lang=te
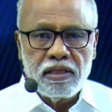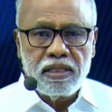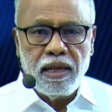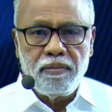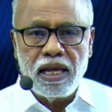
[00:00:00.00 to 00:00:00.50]

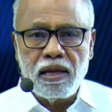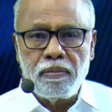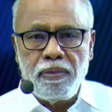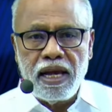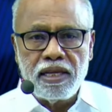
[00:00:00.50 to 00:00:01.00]
సేమియాల
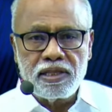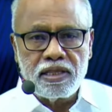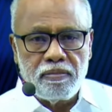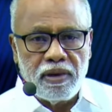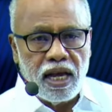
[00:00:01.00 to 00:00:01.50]

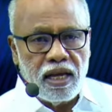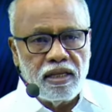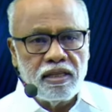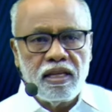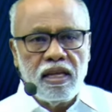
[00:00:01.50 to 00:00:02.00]
పాయసమా
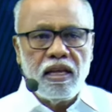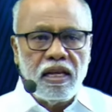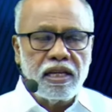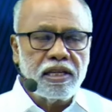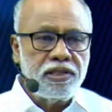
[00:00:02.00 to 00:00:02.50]

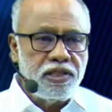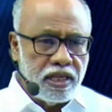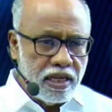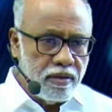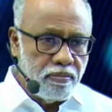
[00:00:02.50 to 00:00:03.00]
లేక
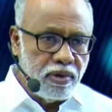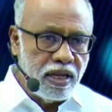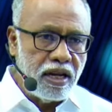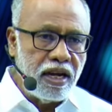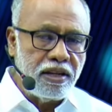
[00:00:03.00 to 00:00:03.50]
చికెన్
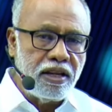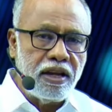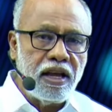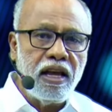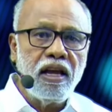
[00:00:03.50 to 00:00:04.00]

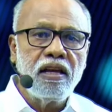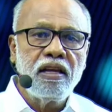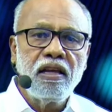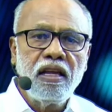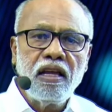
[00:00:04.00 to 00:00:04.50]
బిర్యానీనా
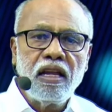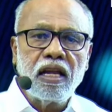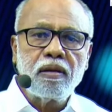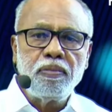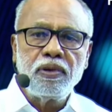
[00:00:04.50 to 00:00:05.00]

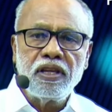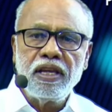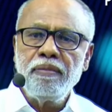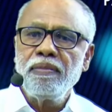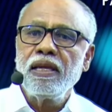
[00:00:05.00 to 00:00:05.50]
లేకపోతే
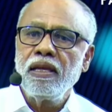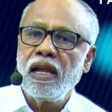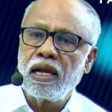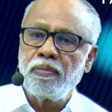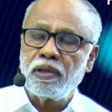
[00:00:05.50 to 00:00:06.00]
ఏమి
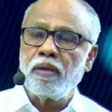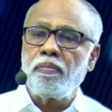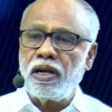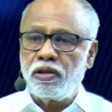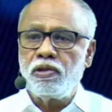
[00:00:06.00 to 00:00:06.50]
లేకపోతే
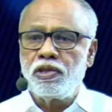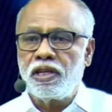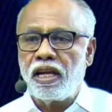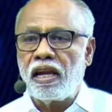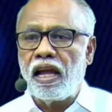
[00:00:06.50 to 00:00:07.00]
పట్టు
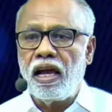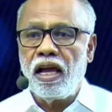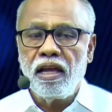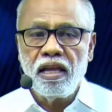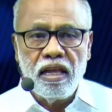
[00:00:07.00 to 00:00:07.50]
చీరలా
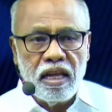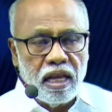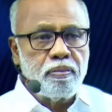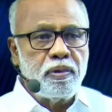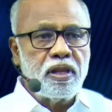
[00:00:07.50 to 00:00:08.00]

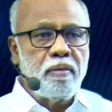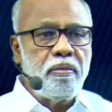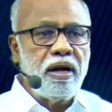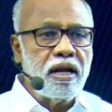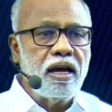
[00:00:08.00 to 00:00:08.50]
లేకపోతే
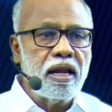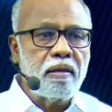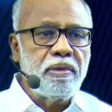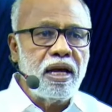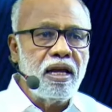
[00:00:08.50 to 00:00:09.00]

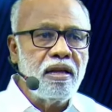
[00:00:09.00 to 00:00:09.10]
బంగారమా